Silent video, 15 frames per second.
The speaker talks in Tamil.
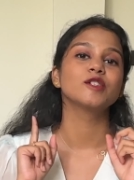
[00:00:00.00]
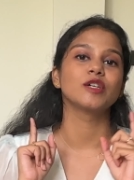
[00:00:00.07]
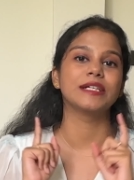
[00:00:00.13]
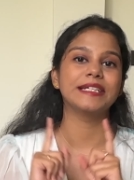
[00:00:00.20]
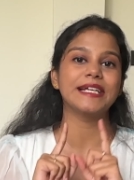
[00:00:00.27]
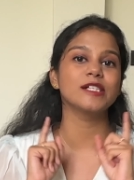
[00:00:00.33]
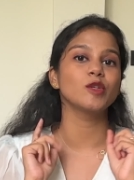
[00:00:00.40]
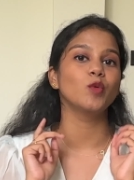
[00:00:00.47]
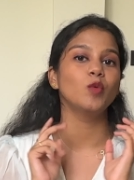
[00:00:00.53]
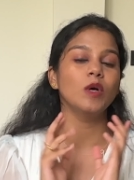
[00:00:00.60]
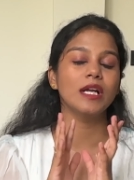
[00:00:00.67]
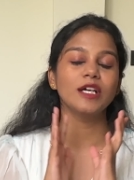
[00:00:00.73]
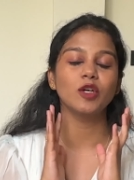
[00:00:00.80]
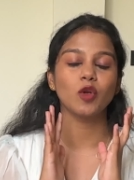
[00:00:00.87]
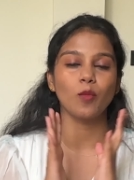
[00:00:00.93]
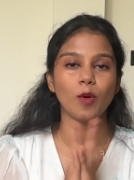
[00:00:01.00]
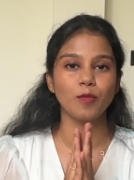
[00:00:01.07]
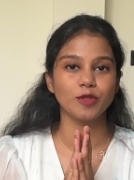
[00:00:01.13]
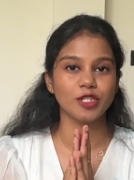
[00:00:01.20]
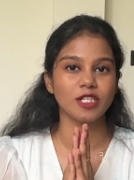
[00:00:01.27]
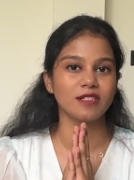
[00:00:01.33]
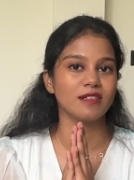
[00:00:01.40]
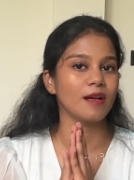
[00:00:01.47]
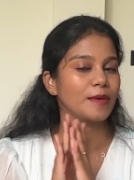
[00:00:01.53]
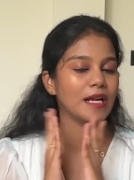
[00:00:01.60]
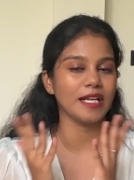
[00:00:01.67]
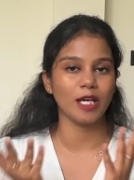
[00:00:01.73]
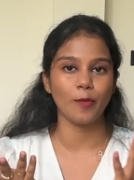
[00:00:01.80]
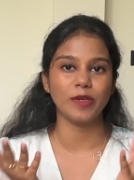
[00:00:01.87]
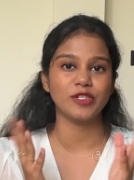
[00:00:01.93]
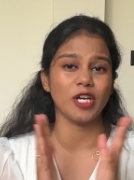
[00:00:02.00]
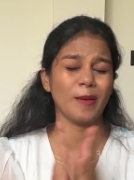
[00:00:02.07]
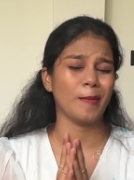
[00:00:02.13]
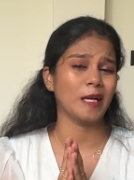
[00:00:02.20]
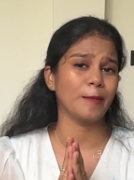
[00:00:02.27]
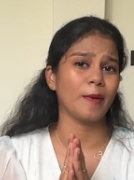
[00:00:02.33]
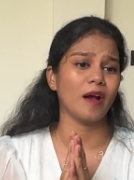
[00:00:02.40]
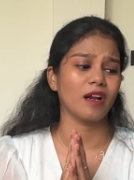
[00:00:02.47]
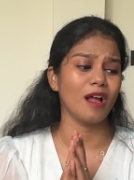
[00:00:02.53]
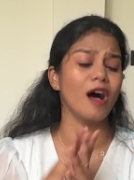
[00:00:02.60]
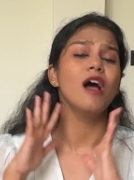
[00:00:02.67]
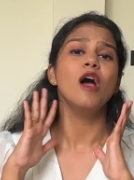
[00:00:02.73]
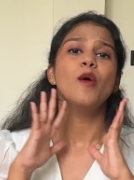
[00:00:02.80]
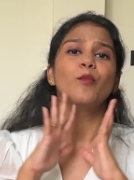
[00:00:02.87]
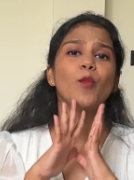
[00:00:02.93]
ஸோ இன்கேஸ் உங்களுக்கு ரொம்ப பிடிச்சிருந்தது அப்படின்னா நீங்க போய் செக் பண்ணி பார்க்கலாம்